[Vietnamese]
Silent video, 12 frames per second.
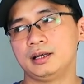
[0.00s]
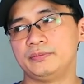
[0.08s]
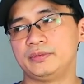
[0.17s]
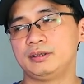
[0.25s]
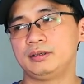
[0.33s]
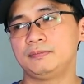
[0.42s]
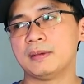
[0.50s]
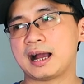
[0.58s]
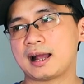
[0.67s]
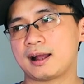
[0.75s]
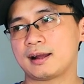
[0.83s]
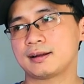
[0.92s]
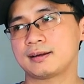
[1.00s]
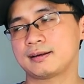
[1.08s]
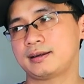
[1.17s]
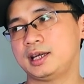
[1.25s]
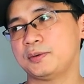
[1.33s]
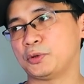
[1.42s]
điểm thứ ba
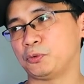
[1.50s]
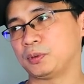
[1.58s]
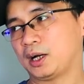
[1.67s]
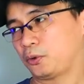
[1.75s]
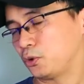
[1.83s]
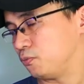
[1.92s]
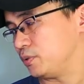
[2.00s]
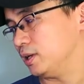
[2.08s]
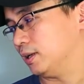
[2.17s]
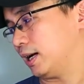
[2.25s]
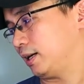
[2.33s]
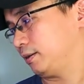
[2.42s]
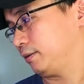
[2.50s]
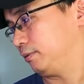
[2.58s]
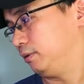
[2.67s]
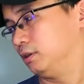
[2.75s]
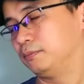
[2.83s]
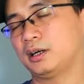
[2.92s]
khi mà chúng ta cùng nhìn lại
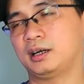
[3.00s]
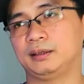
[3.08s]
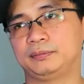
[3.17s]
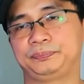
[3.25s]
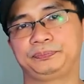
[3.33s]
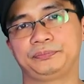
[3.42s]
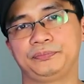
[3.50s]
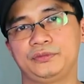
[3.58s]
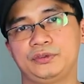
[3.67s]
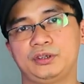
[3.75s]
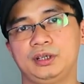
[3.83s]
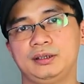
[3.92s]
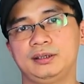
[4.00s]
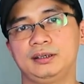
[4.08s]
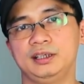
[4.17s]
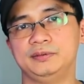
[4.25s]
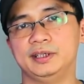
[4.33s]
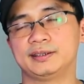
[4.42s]
Lomar cho đến
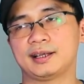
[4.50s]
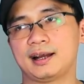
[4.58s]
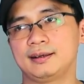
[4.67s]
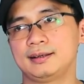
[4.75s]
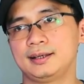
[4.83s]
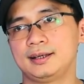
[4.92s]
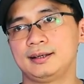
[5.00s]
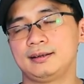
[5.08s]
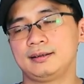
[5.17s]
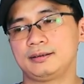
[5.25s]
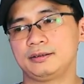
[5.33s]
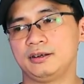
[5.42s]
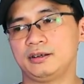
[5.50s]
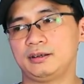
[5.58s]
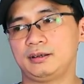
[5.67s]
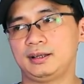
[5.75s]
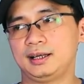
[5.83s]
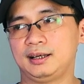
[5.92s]
thời điểm hiện tại
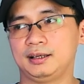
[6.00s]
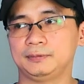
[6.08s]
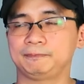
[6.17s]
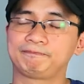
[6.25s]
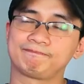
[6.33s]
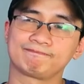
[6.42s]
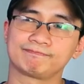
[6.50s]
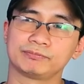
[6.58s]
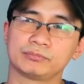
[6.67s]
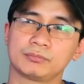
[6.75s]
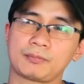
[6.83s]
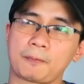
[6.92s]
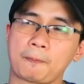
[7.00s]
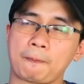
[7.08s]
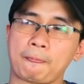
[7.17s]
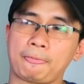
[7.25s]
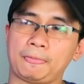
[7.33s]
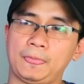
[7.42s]
đó là
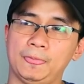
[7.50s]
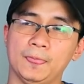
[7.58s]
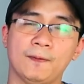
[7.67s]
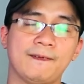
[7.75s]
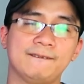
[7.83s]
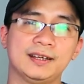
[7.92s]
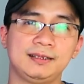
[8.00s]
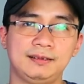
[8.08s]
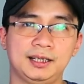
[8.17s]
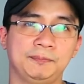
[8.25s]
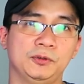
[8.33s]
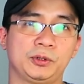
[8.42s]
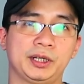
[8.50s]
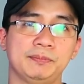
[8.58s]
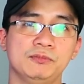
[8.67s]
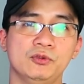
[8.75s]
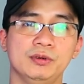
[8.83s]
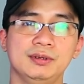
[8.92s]
nó vẫn là một
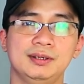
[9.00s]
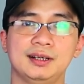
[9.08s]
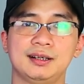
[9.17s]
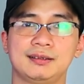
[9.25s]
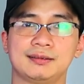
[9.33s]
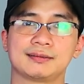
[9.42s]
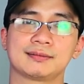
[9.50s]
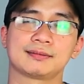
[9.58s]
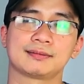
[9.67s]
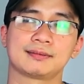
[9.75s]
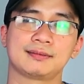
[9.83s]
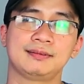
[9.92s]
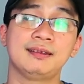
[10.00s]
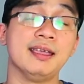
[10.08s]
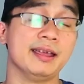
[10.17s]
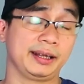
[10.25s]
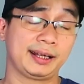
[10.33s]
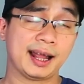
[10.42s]
cái mùi hương
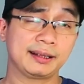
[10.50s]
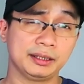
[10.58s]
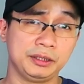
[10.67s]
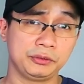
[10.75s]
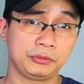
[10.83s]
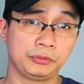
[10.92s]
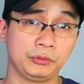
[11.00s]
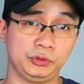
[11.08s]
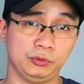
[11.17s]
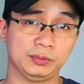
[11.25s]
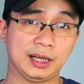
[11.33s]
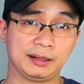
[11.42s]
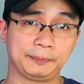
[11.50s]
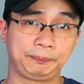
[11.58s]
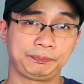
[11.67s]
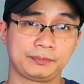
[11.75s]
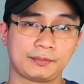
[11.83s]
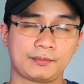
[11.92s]
thể hiện cái cá tính của chúng ta